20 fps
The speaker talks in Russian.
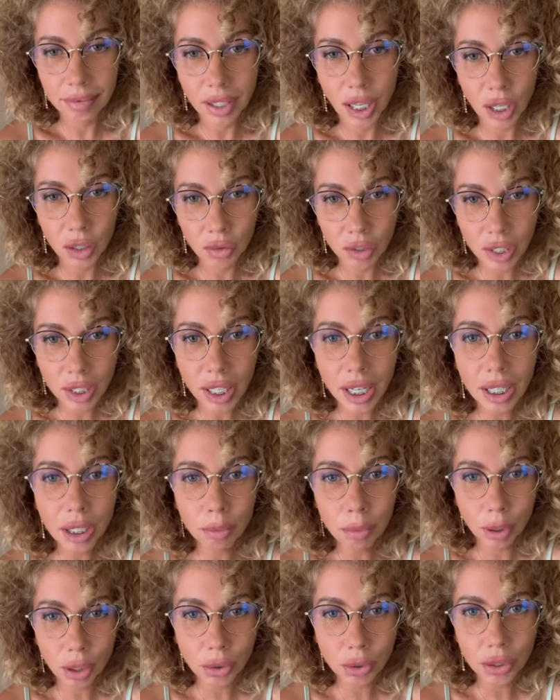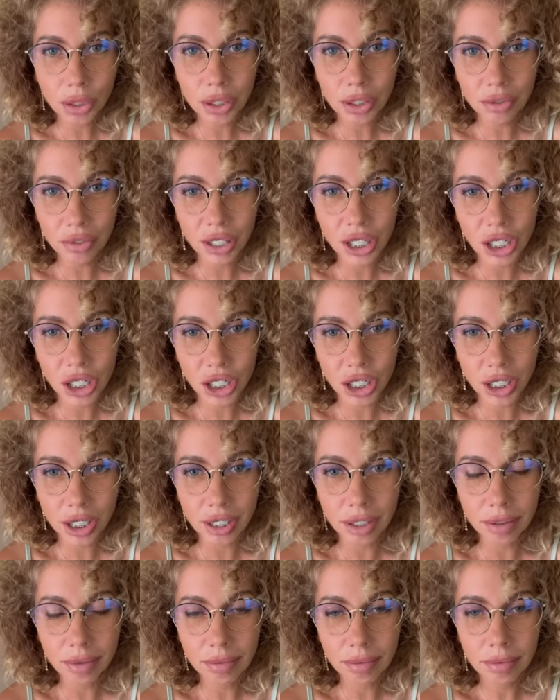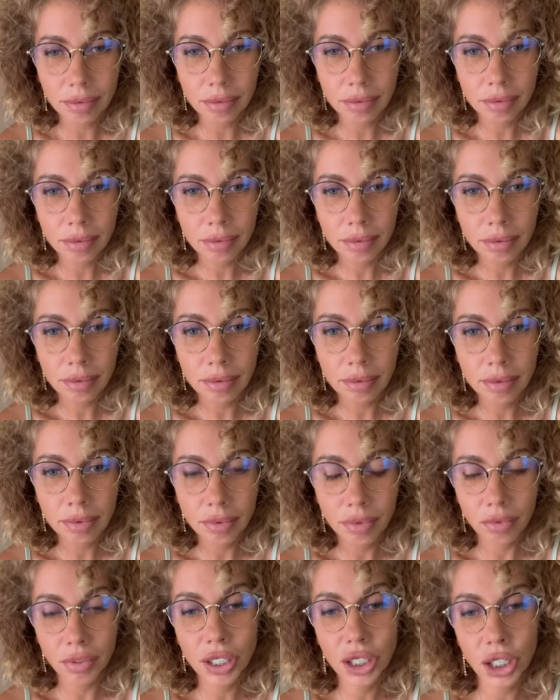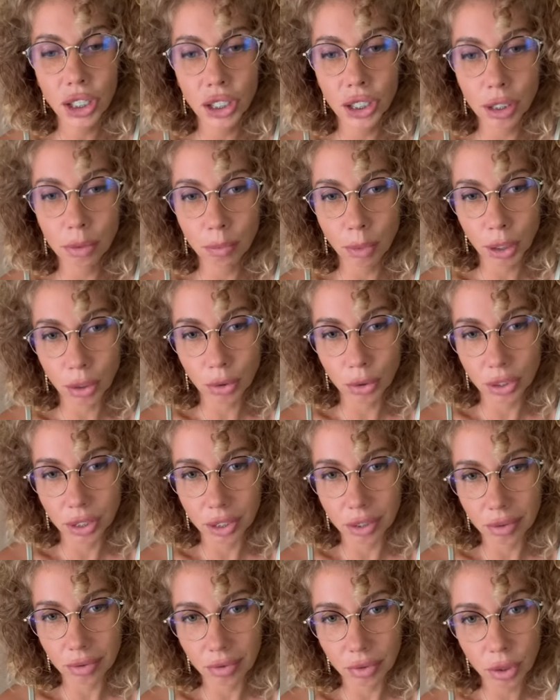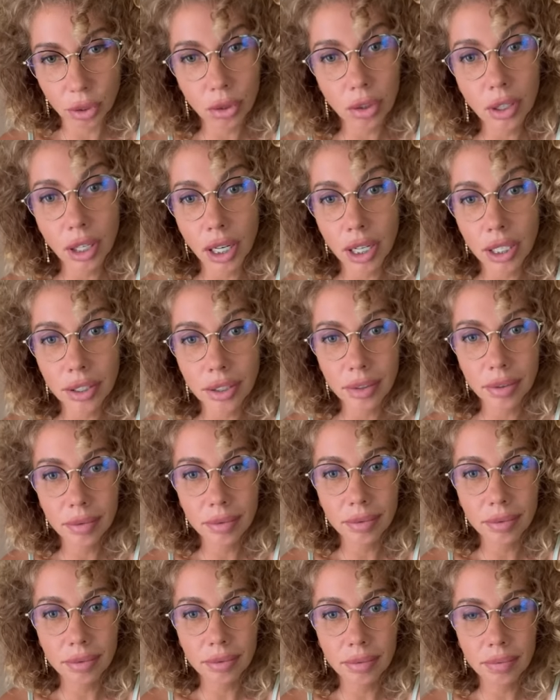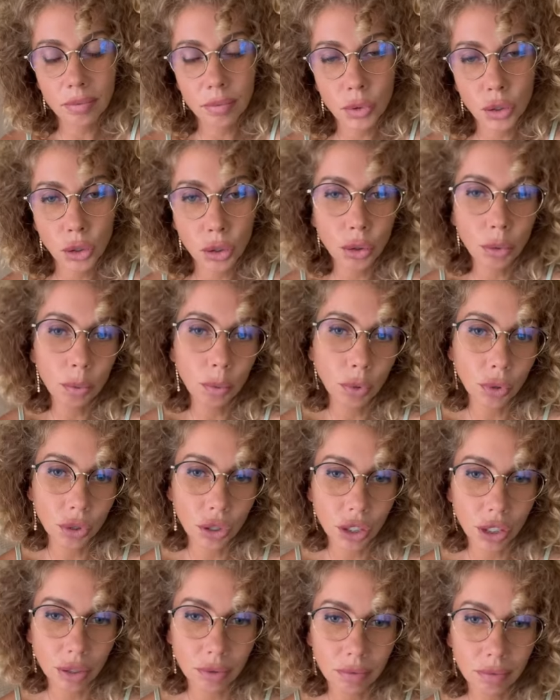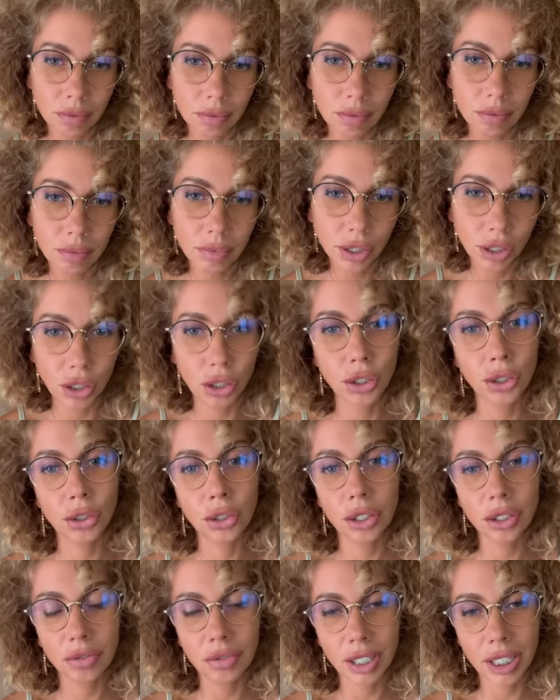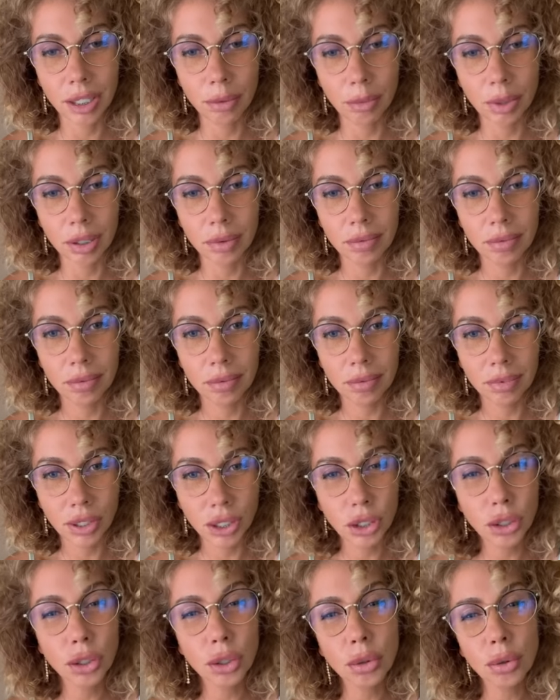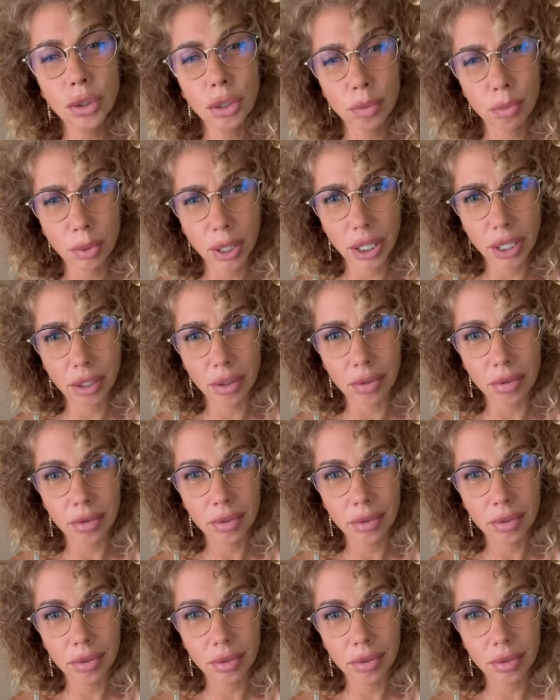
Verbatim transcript: Ведь так и проходит ваша жизнь. Ваша жизнь проходит в другой раз, чуть позже. Еще не время, еще успею.